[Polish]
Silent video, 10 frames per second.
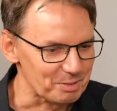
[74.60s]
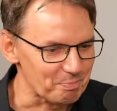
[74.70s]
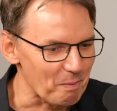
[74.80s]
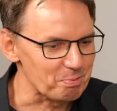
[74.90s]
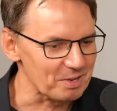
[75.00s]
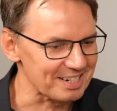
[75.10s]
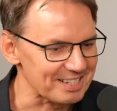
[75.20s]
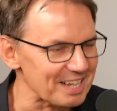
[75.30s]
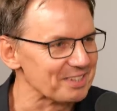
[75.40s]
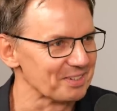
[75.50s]

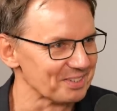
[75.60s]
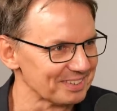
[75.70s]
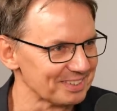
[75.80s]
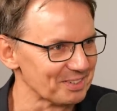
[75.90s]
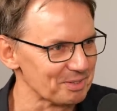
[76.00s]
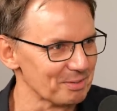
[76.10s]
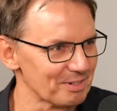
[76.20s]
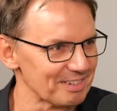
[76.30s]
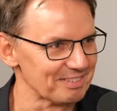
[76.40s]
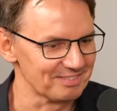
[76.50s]
popularyzator tego
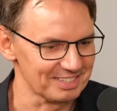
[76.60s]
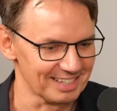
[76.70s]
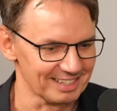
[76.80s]
słowa. Witaj.